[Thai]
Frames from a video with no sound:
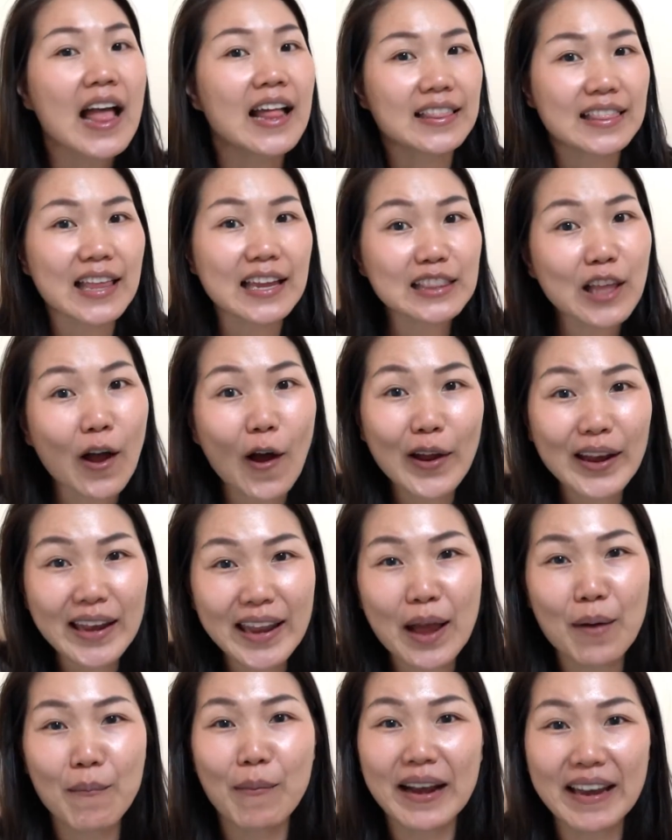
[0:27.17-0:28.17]
แต่ตอน
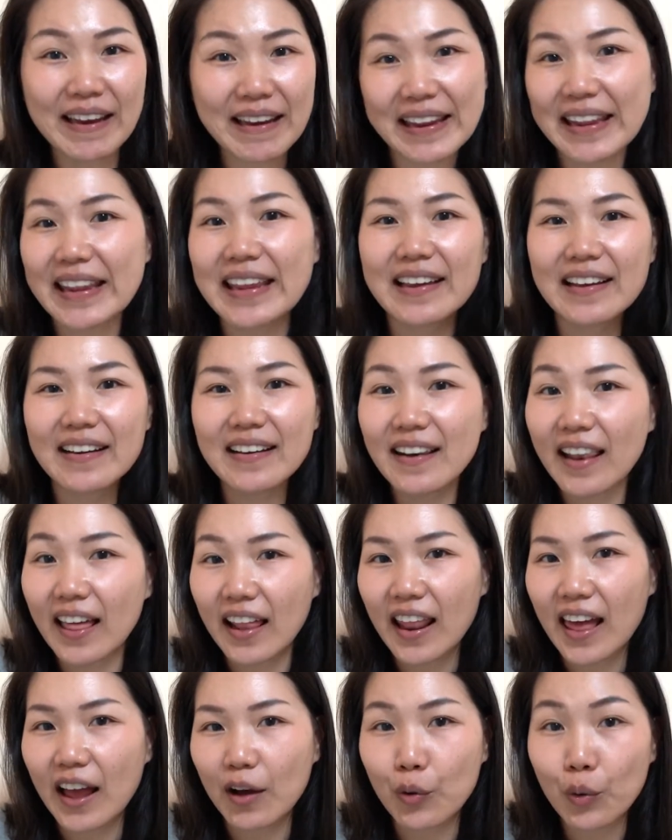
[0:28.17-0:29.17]
นี้มันดีขึ้นแล้ว
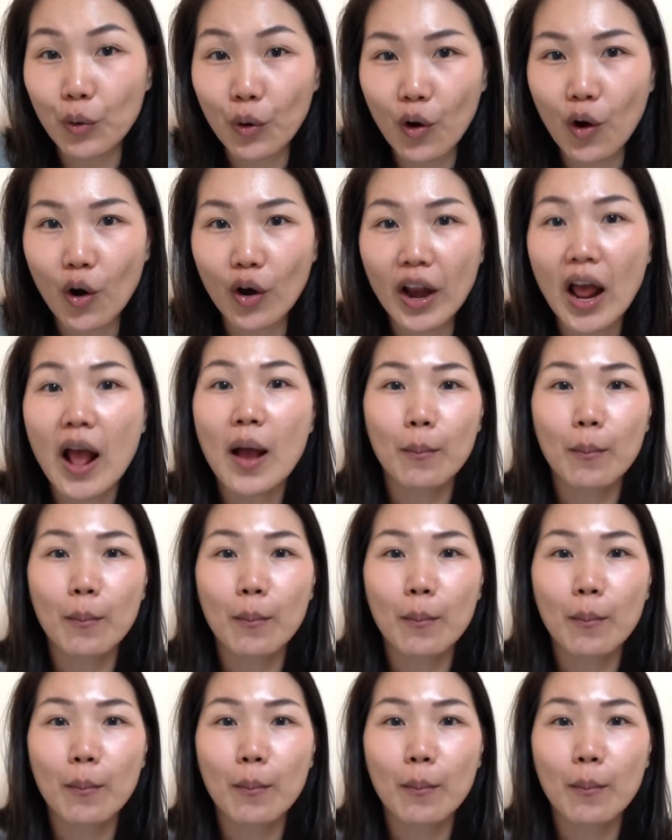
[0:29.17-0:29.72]
ล่ะทุกคน